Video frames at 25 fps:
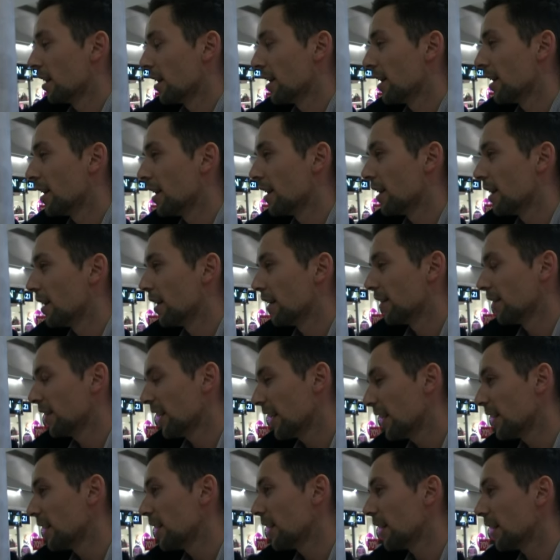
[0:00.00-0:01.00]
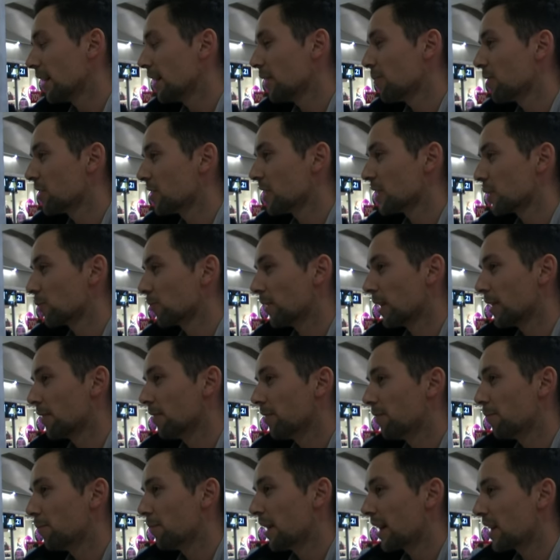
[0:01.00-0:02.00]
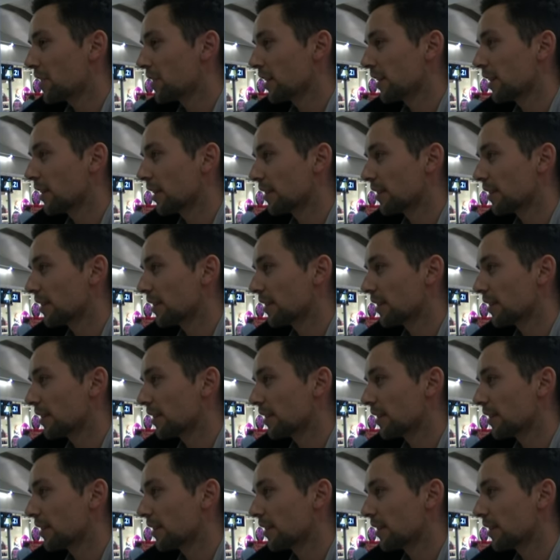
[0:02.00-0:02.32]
e, no ale, ale myślę, że tutaj bardziej